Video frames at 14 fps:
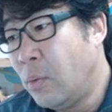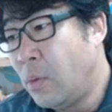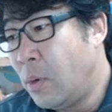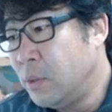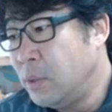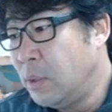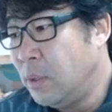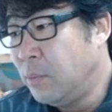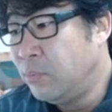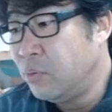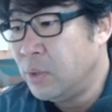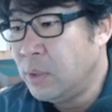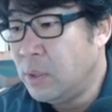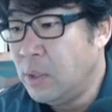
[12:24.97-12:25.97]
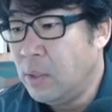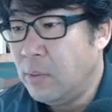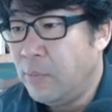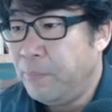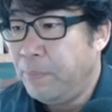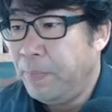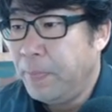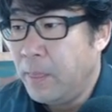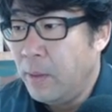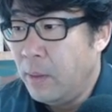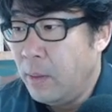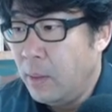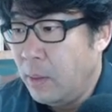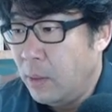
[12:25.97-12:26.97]
거실 이 분위기
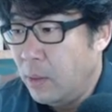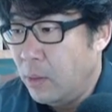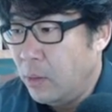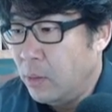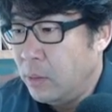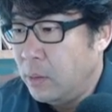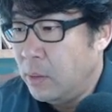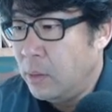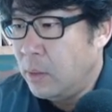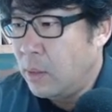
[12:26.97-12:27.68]
이